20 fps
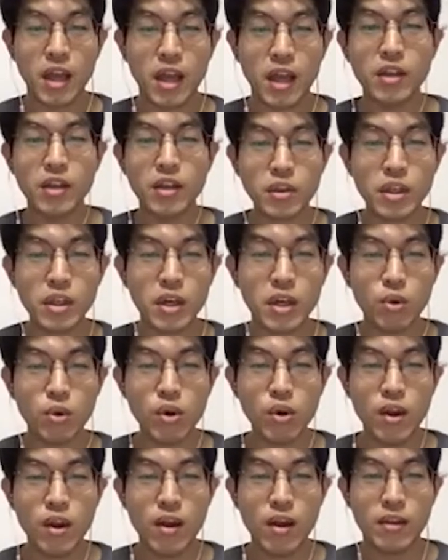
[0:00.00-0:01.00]
형태로
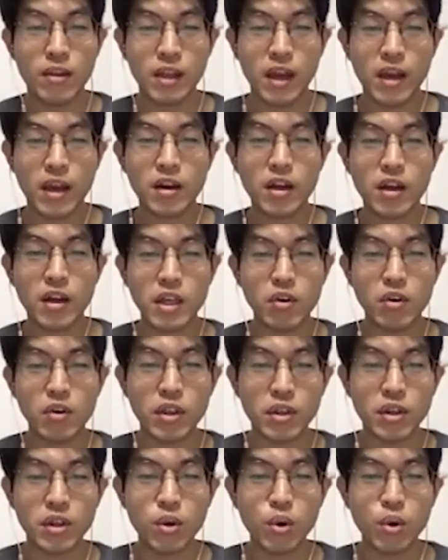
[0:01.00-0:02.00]
다양한 기관들
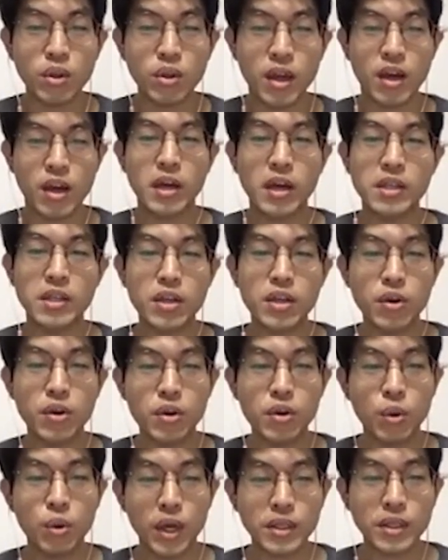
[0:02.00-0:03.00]
혹은 다양한 채널을
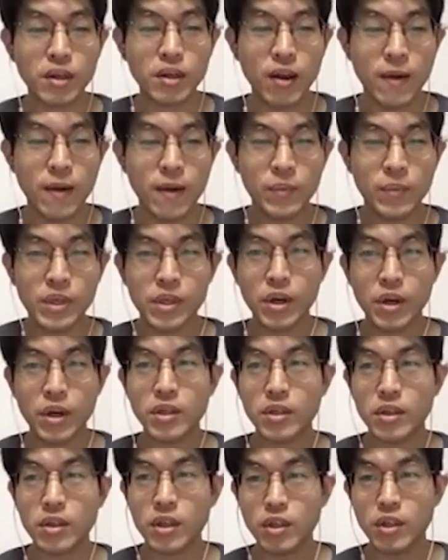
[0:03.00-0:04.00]
통해서 이제 여기저기
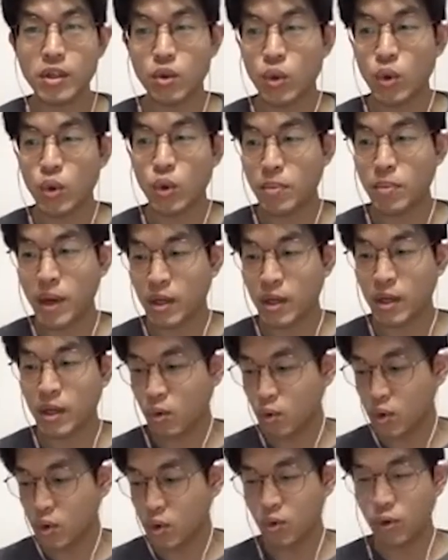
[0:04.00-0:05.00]
이제 유통이 많이 되고
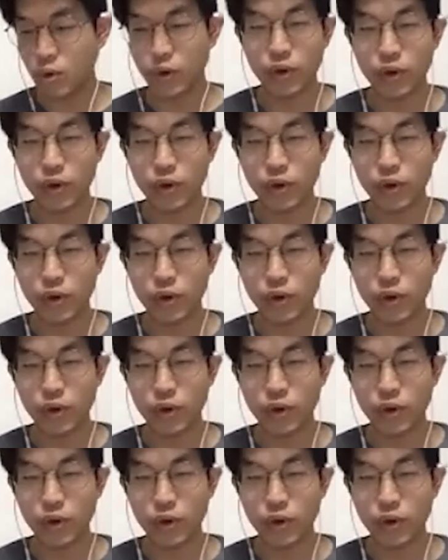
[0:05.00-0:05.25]
있고요.